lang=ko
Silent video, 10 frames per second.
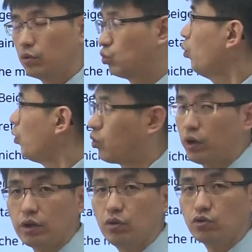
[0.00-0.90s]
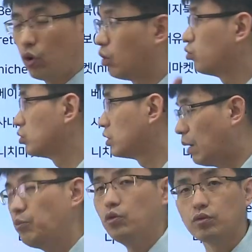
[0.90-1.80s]
또 볼 거야 이거? 저하고
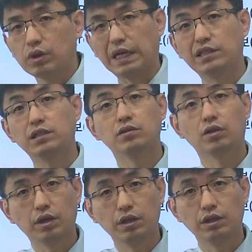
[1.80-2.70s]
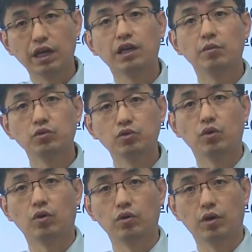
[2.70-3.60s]
한번 같이 이렇게
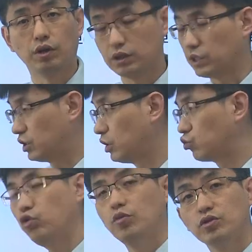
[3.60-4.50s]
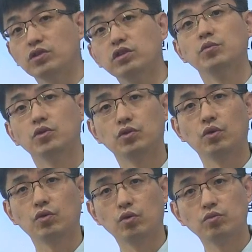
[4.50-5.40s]
얘기하면서 그러니까 제 수업을
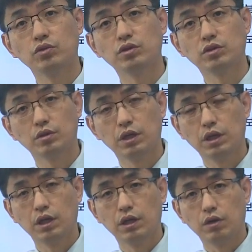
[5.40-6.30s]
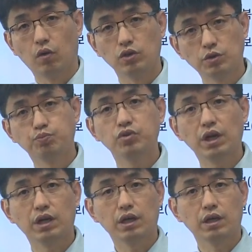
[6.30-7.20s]
들으면서 여러분들이 10분
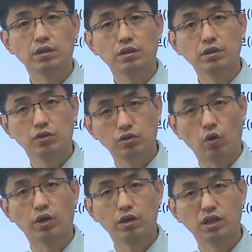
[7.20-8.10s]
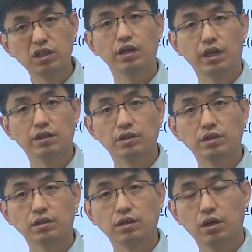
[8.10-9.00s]
안에 이 10개를
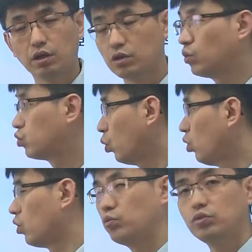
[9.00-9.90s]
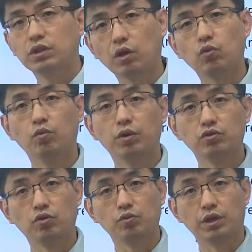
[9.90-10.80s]
끝내야지 이거 또 여러분들이 따로 공부할
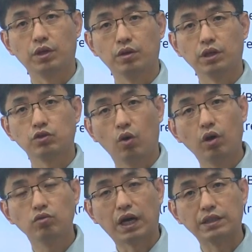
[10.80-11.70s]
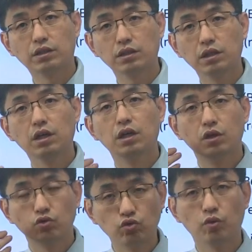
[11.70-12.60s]
수는 없잖아요. 그러니까 저하고 같이
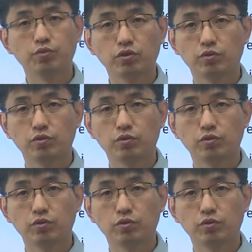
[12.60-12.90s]
수업